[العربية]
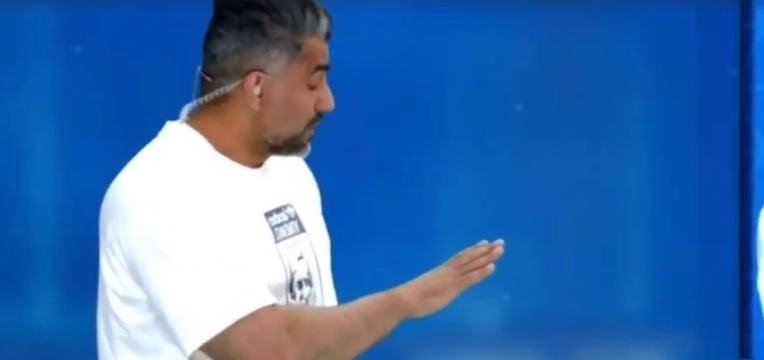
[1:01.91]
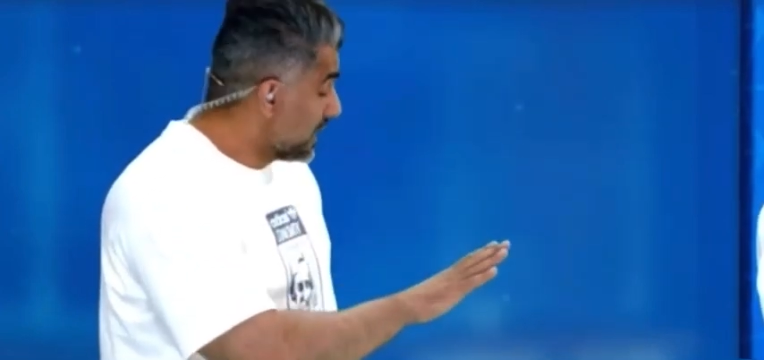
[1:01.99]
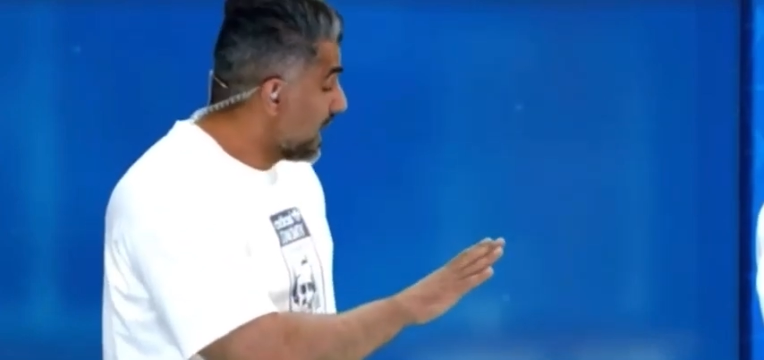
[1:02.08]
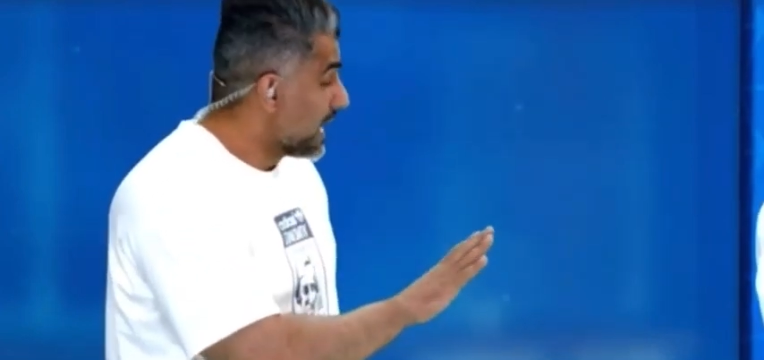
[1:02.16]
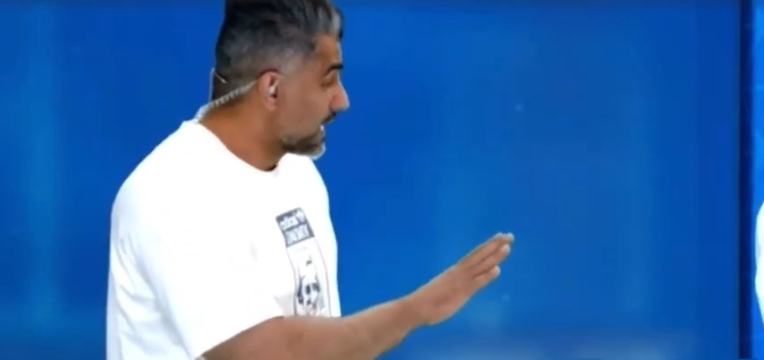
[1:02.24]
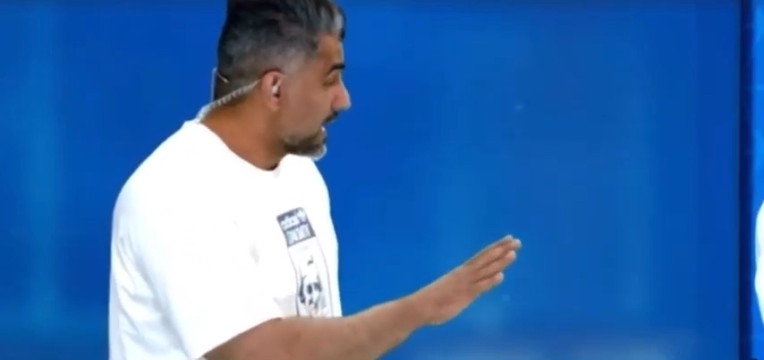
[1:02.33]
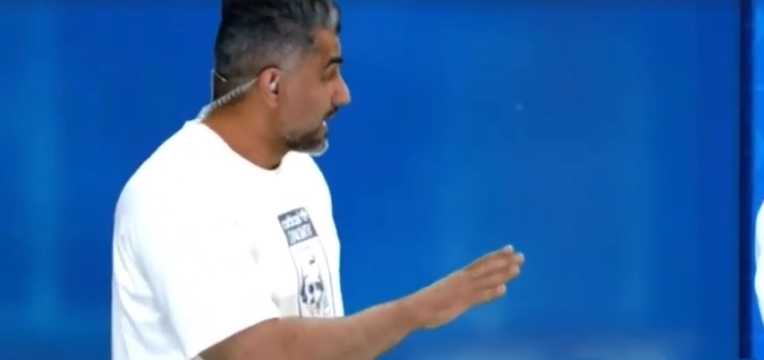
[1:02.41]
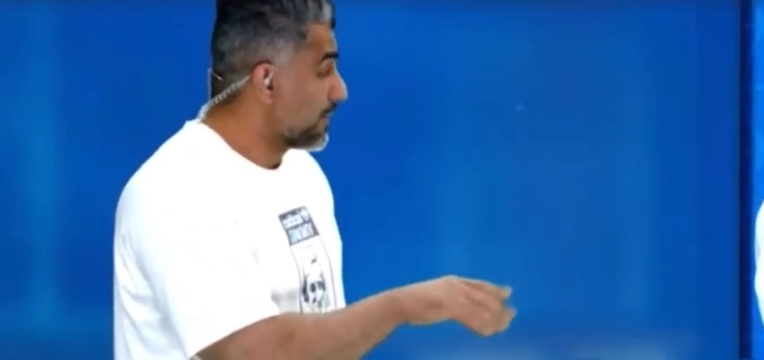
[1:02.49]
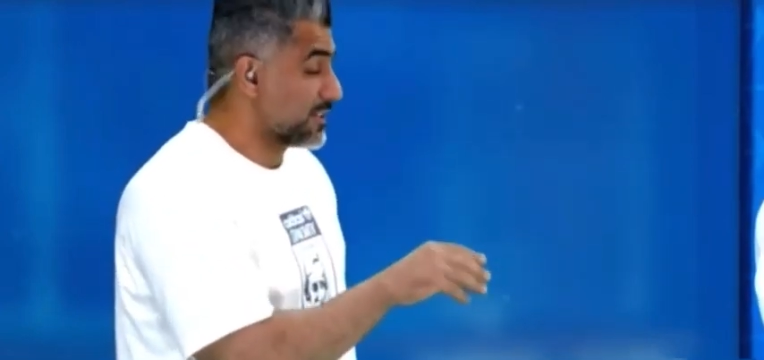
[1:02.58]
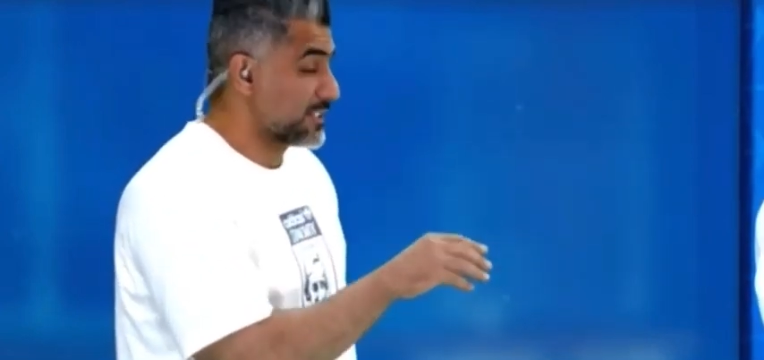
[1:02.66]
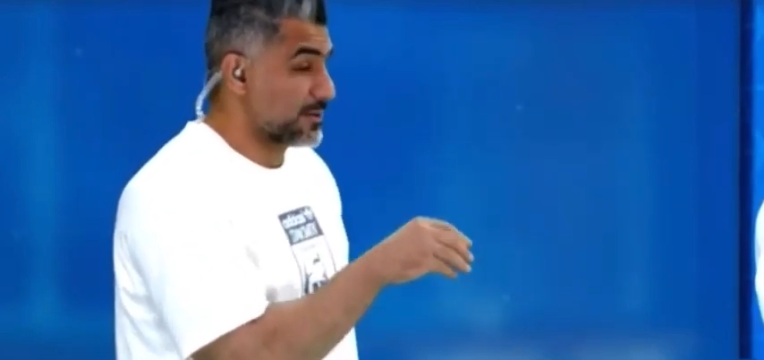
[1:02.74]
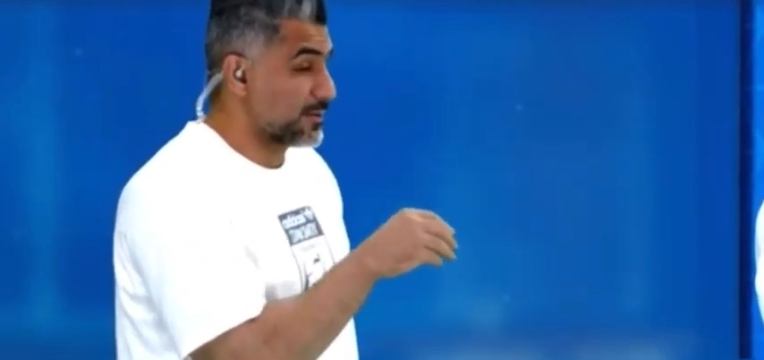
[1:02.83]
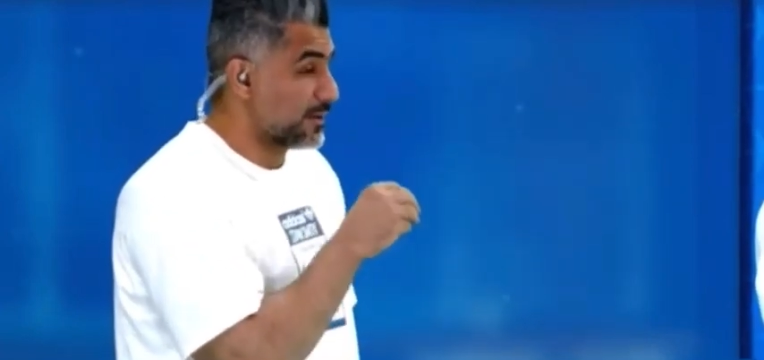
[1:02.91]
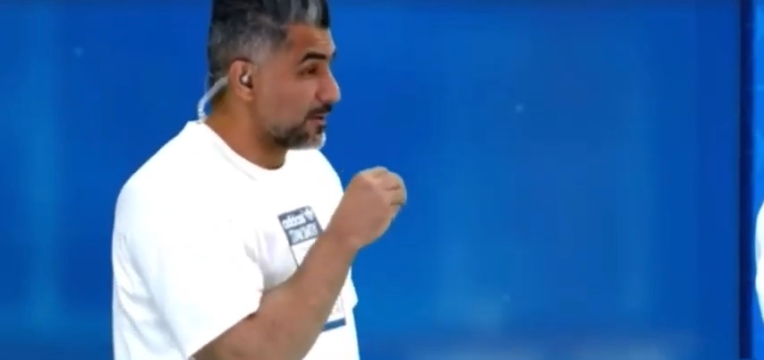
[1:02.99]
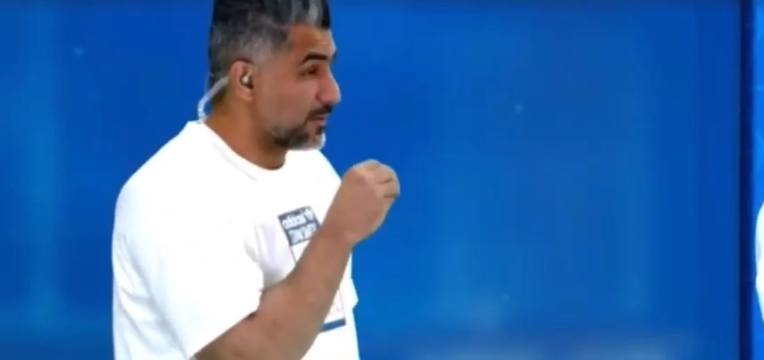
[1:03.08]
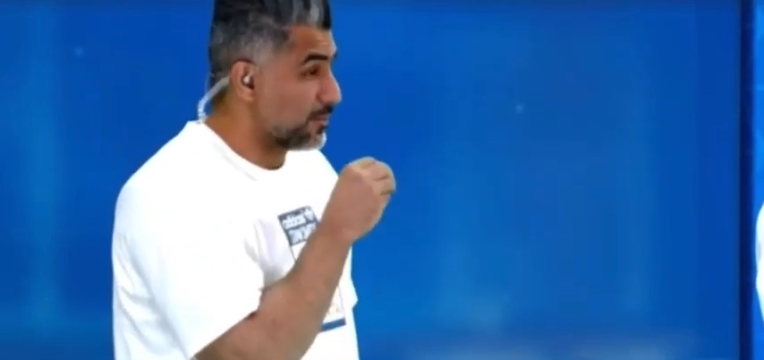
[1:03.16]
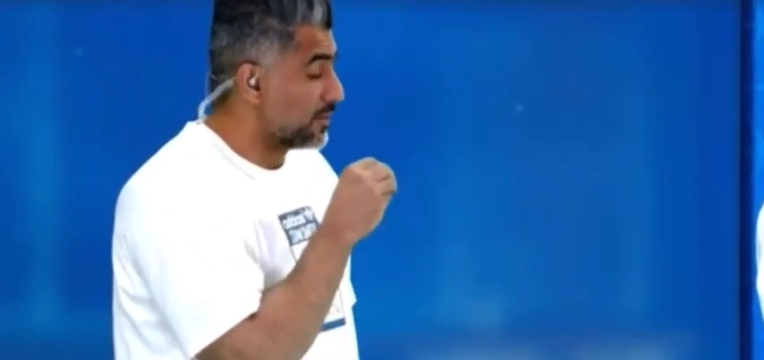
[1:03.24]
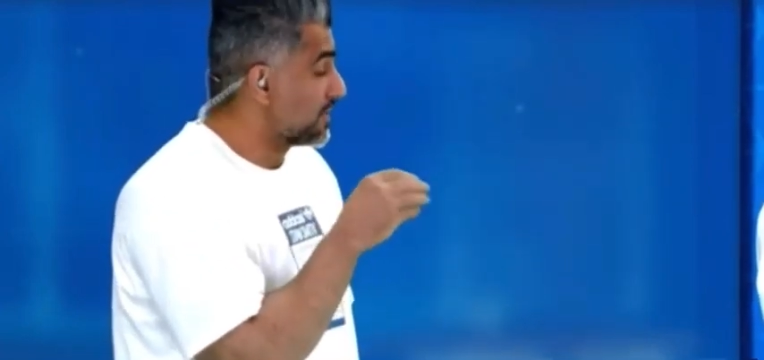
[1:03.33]
وياك انا بس ايه.
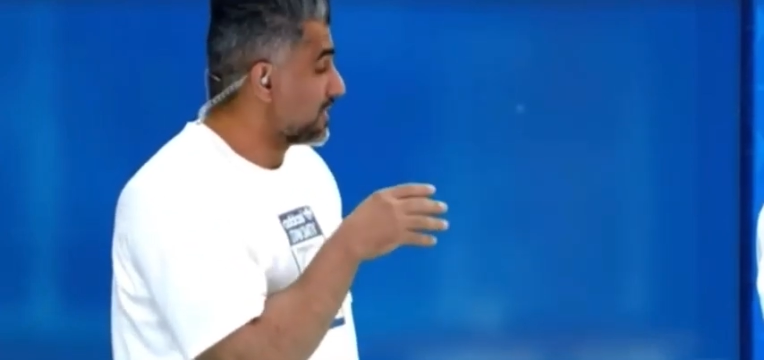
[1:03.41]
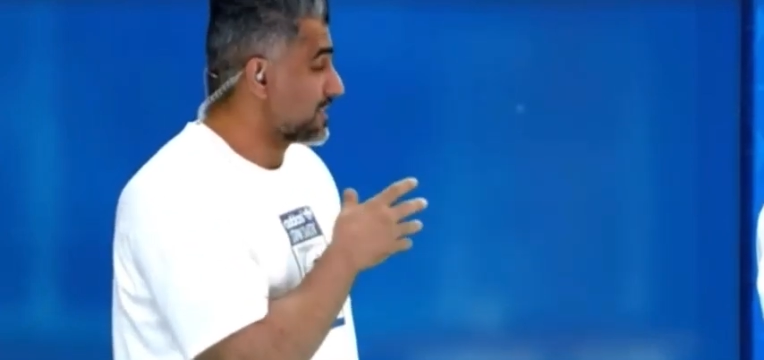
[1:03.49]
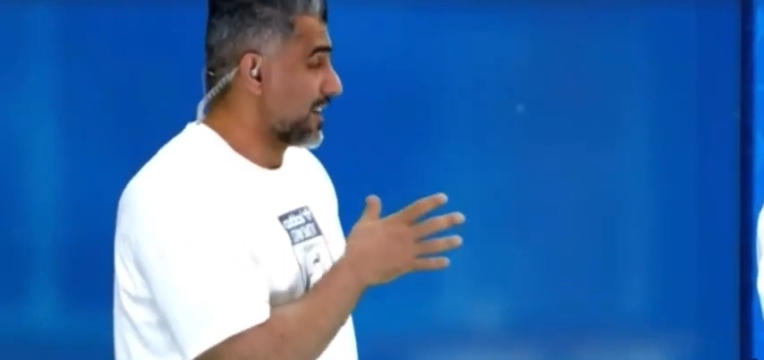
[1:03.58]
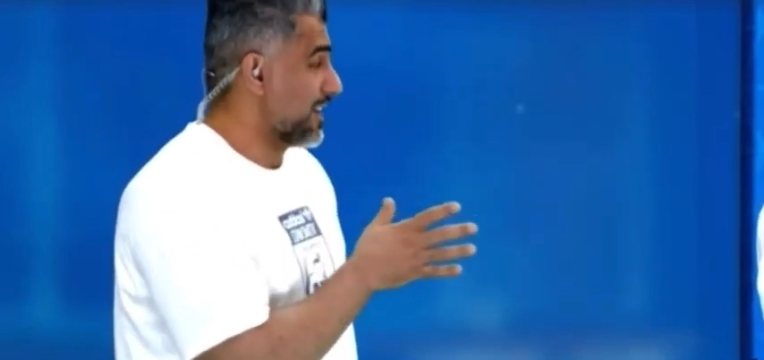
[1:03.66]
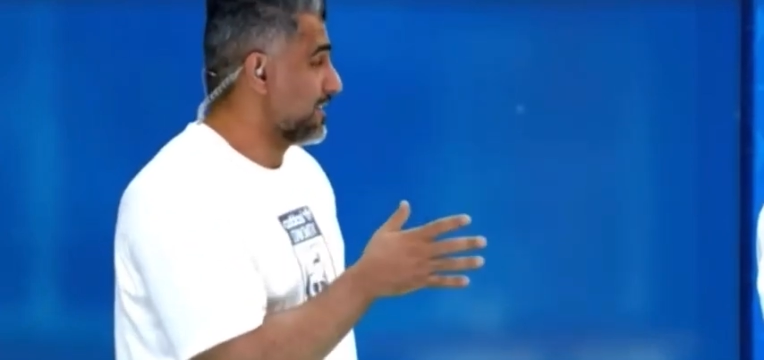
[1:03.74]
مودريتش